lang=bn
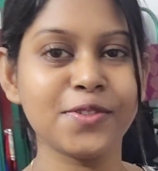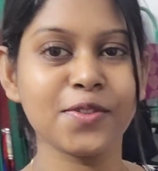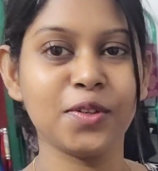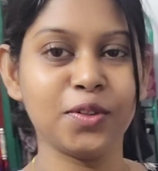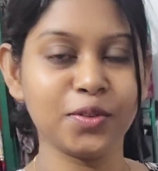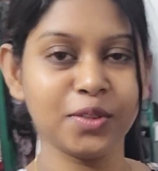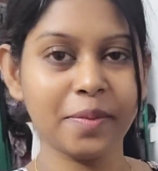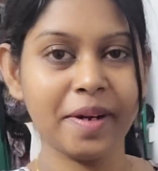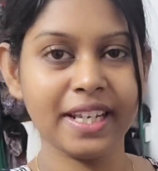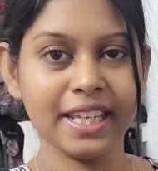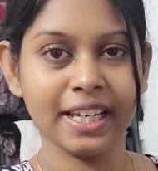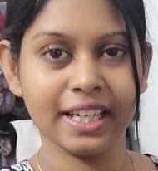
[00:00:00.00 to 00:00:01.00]
সো অনুদের
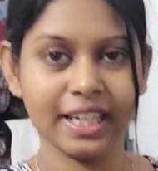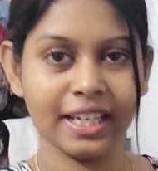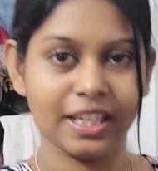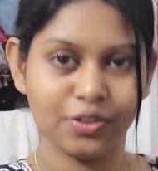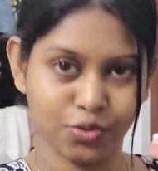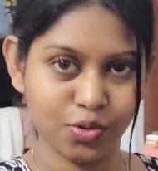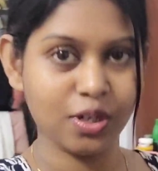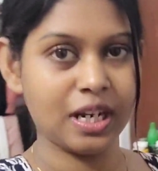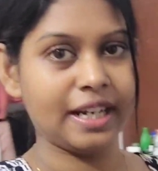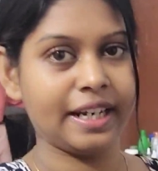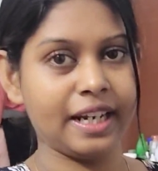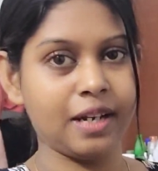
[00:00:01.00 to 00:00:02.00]
বাড়ি থেকে কিছুক্ষণ
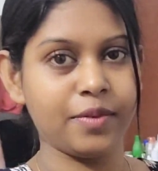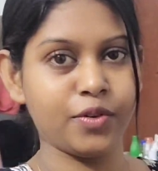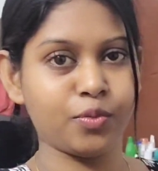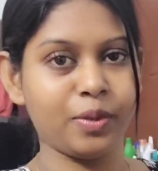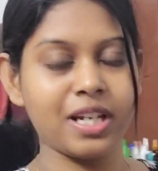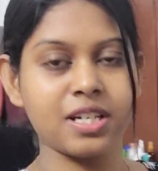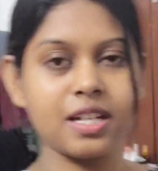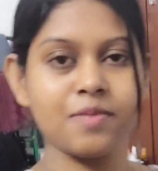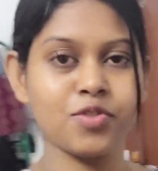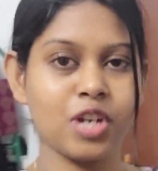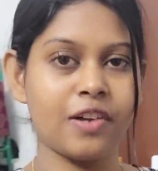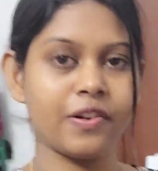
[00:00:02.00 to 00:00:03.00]
আগে আমি রুমে আসলাম
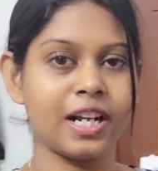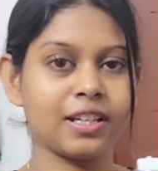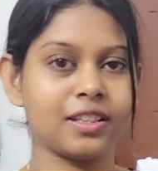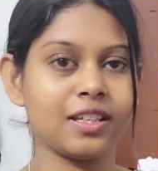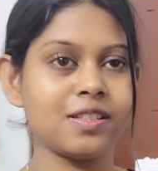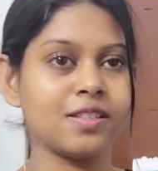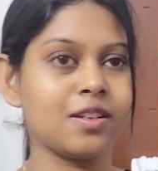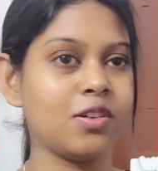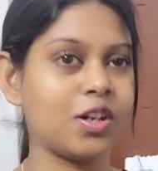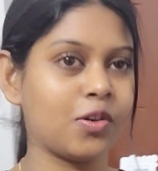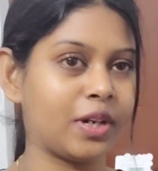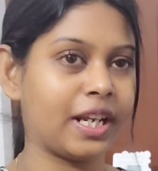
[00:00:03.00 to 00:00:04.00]
সান রাখতে এসেছিল
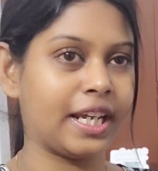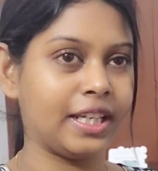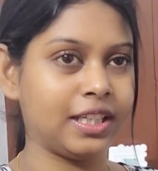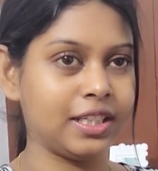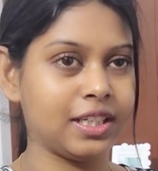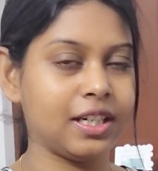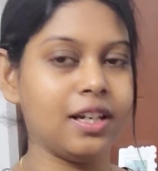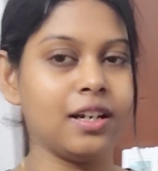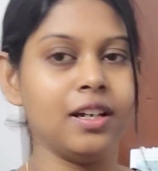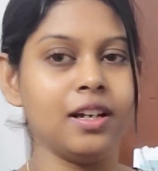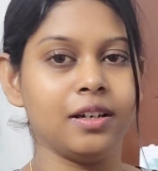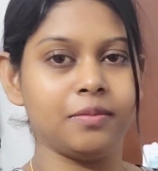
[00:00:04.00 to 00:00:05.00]
কারণ এই দিকটা না
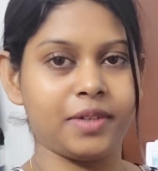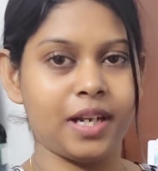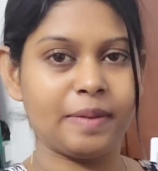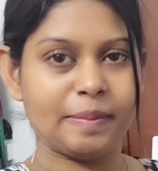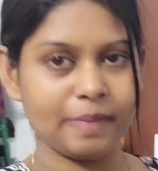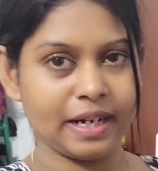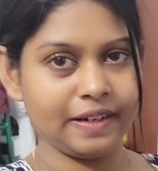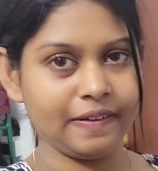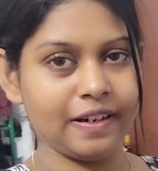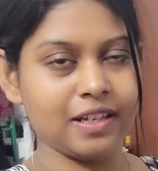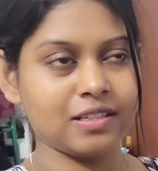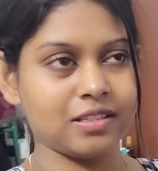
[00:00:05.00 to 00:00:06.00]
মানে আমার
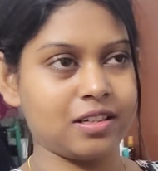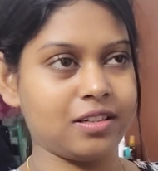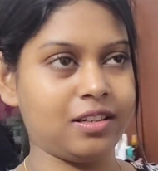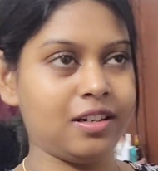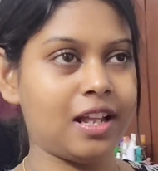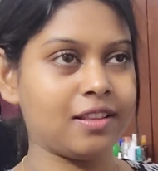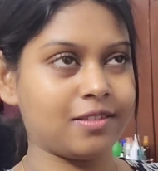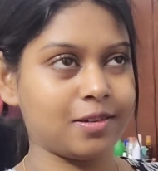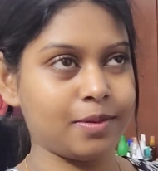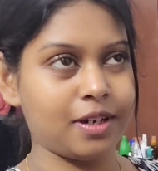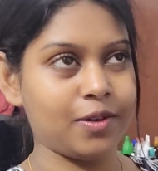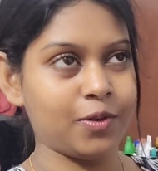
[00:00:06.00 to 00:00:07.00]
বাড়ির রাস্তাটা
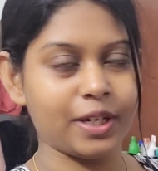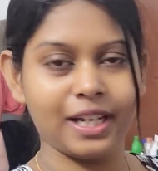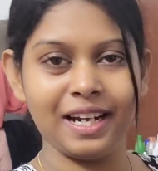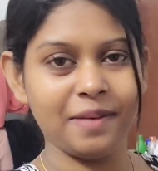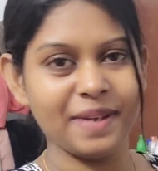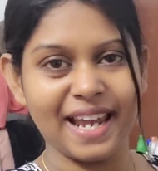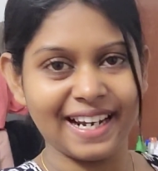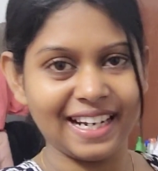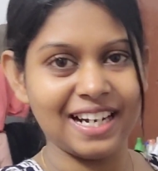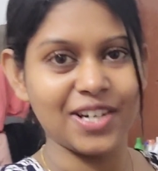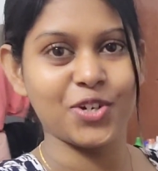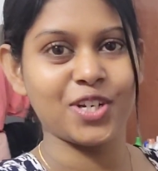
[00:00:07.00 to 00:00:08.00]
রাত্রিবেলা হয়ে গেলে আমি
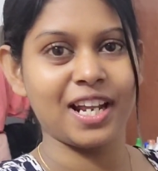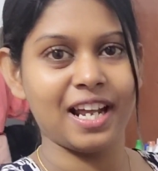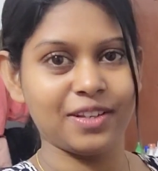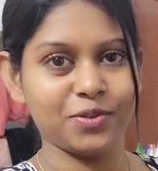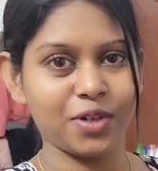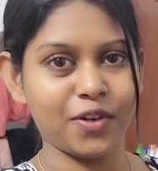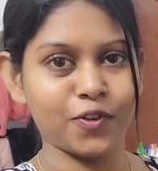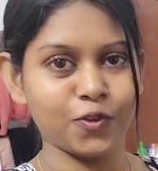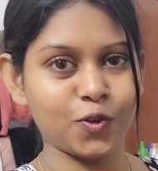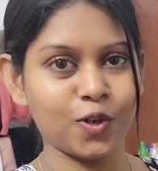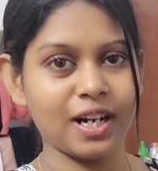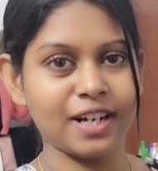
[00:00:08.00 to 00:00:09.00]
একা আসি না এতটাই
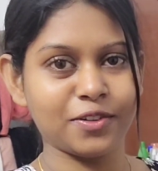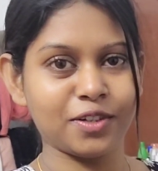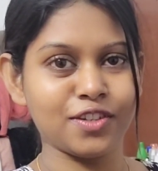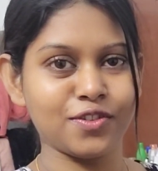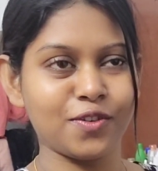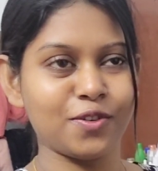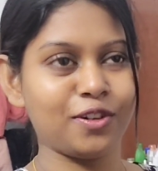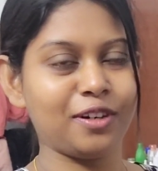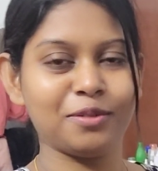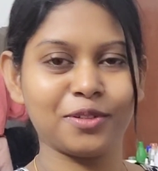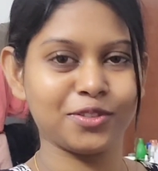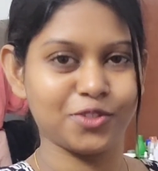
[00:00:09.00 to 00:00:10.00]
অন্ধকার এতটাই জঙ্গল
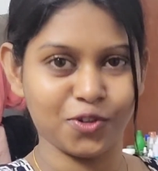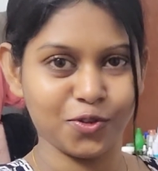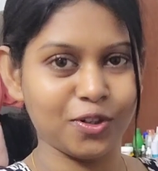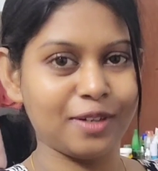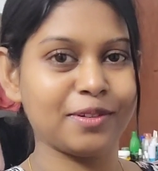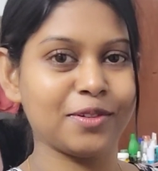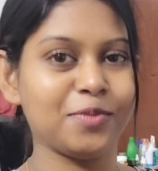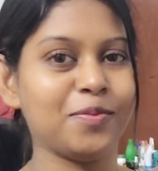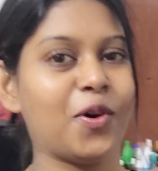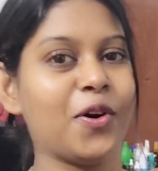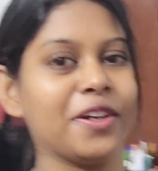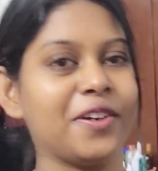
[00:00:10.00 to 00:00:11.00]
আমার জঙ্গল আমার খুব
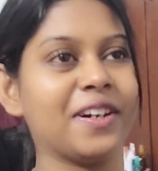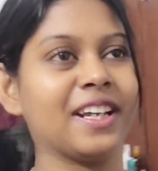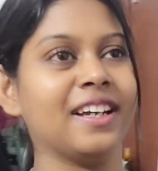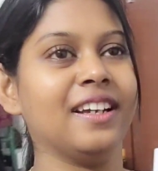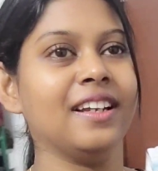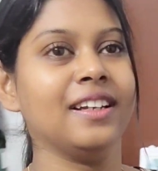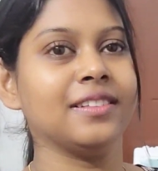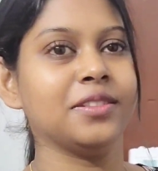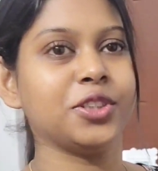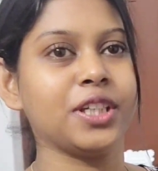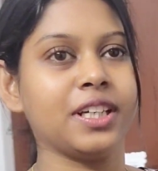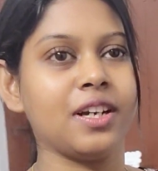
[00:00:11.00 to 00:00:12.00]
ভয় করে তো
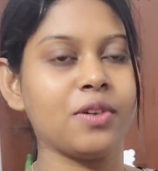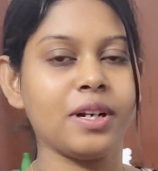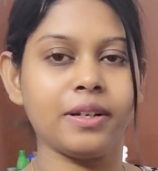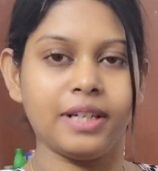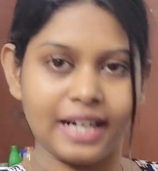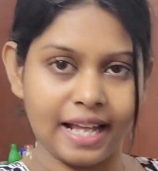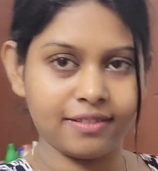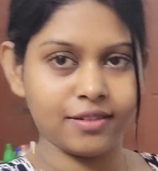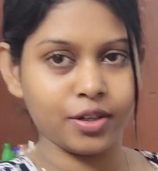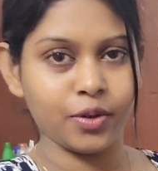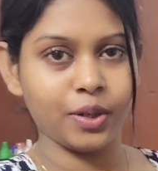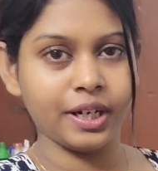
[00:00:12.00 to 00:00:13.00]
সেই কারণে
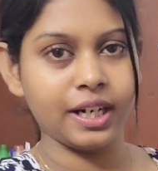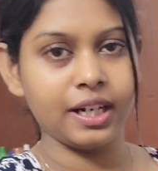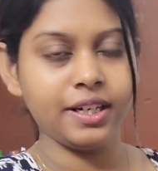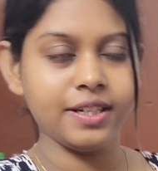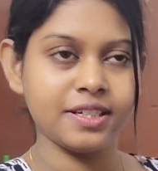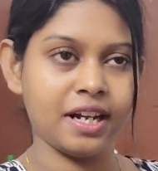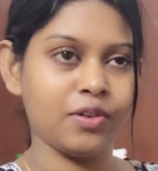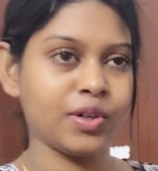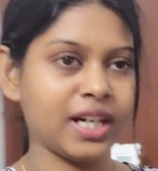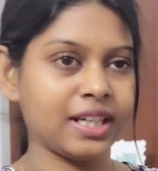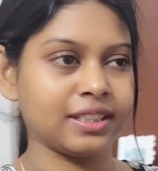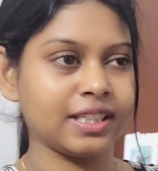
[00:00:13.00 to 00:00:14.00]
রাত্রি হয়ে গেলে সাউন
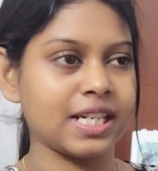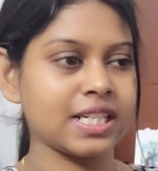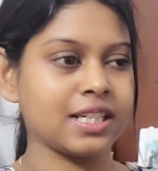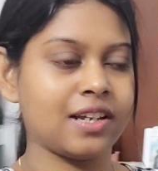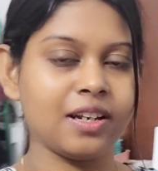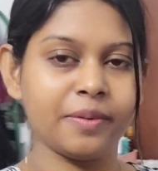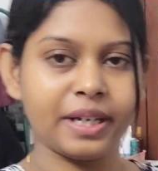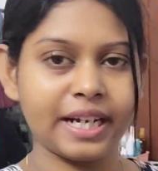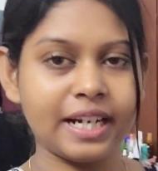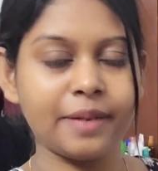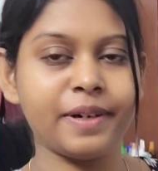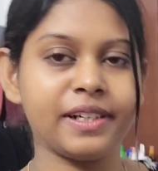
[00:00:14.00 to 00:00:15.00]
রাখতে আসে নাহলে
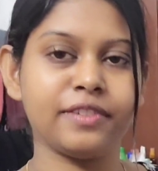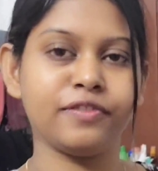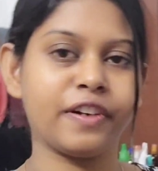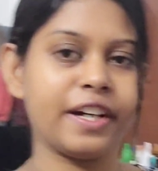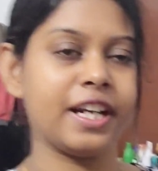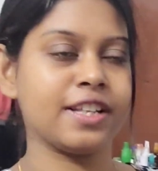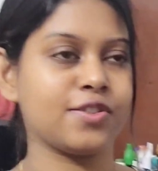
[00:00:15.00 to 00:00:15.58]
এখানে আমার একটা ফ্রেন্ড